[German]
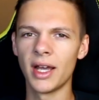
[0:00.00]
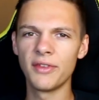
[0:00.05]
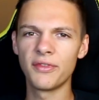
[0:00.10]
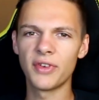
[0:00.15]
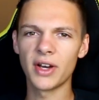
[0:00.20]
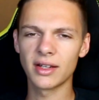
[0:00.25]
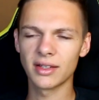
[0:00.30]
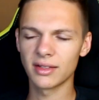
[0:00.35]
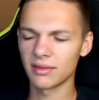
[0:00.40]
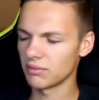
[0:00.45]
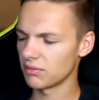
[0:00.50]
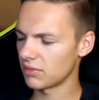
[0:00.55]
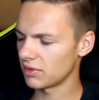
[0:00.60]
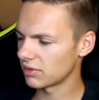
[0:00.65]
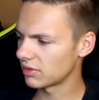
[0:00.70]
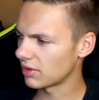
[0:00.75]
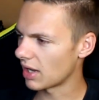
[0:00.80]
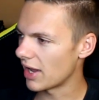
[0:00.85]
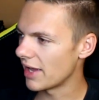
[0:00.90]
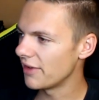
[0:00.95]
Einfach,
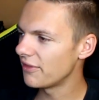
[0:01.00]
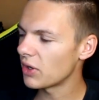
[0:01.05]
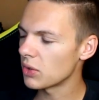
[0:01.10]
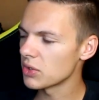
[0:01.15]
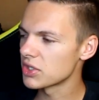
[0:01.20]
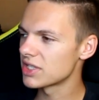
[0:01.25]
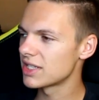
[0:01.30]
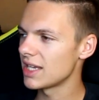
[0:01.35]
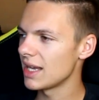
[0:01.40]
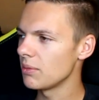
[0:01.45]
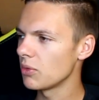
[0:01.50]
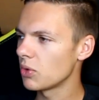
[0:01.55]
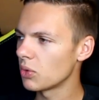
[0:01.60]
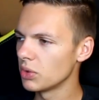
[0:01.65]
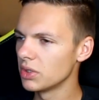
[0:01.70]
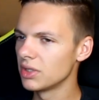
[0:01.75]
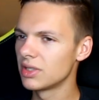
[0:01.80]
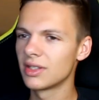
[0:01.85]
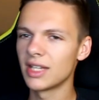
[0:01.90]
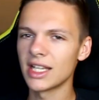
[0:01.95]
einfach aus dem
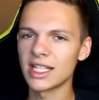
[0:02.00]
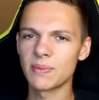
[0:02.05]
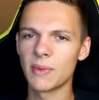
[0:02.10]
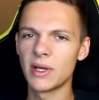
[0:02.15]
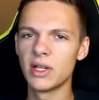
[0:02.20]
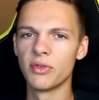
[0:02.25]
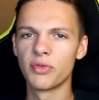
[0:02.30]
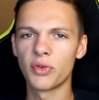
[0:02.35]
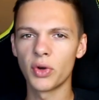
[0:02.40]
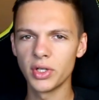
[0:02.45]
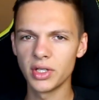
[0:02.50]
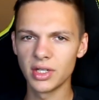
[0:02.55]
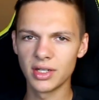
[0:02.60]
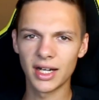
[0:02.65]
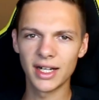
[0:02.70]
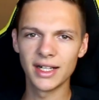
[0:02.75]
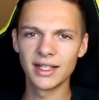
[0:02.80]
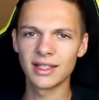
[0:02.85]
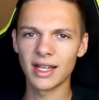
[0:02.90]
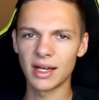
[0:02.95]
Grund, dass meine
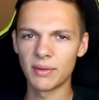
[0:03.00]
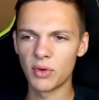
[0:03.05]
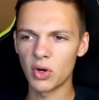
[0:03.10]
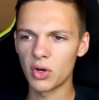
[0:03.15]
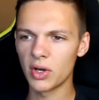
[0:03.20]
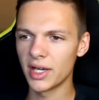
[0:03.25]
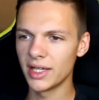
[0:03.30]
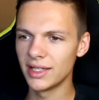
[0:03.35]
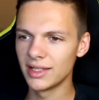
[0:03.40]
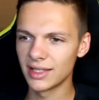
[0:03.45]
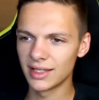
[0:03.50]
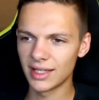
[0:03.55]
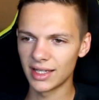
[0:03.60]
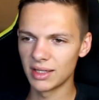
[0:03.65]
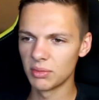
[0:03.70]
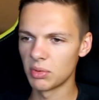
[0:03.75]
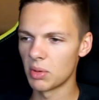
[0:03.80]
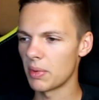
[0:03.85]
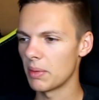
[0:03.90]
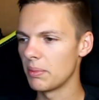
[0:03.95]
Freundin halt am Wochenende
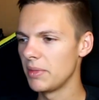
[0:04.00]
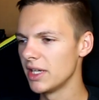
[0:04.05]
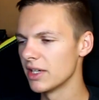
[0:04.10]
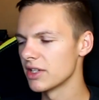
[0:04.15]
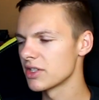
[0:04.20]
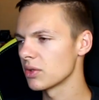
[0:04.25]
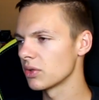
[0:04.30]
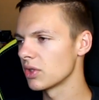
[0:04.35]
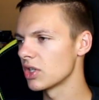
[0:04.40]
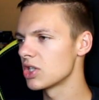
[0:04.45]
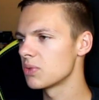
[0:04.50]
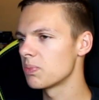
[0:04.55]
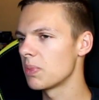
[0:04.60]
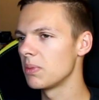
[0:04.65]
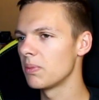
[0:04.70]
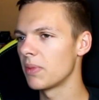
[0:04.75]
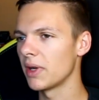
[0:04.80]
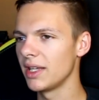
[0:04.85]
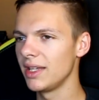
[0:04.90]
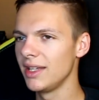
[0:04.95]
dann immer bei mir ist und ich
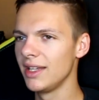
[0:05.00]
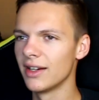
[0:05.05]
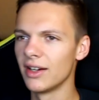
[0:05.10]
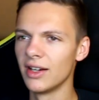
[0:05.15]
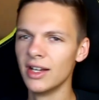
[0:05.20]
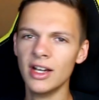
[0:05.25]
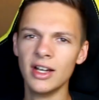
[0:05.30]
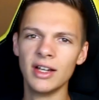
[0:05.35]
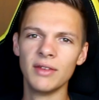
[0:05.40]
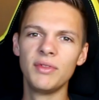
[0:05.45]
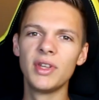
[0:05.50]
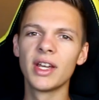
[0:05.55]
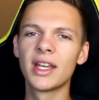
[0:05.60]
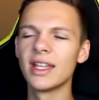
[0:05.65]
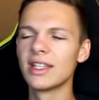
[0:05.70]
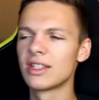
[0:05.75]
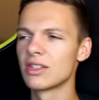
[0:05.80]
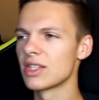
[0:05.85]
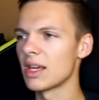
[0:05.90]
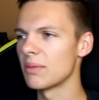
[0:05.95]
bin bei ihr, wir
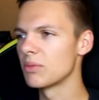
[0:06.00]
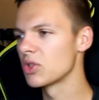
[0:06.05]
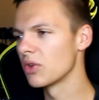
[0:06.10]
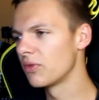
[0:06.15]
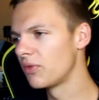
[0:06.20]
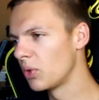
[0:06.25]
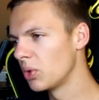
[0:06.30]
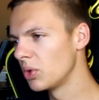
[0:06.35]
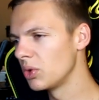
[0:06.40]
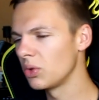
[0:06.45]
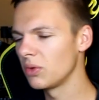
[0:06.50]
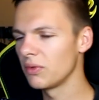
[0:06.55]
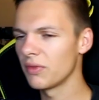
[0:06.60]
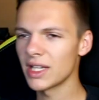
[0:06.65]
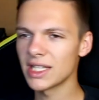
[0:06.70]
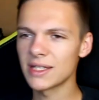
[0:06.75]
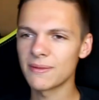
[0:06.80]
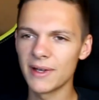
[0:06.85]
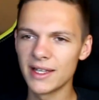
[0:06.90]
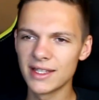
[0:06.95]
gehen zusammen zur Wohnung,
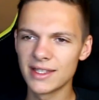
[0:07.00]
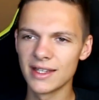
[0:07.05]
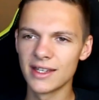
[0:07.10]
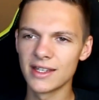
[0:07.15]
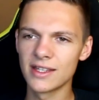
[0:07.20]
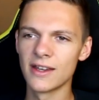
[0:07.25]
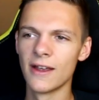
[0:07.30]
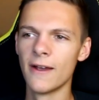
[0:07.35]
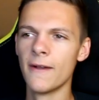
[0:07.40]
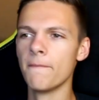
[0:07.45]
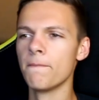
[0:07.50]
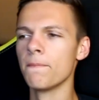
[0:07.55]
was weiß ich.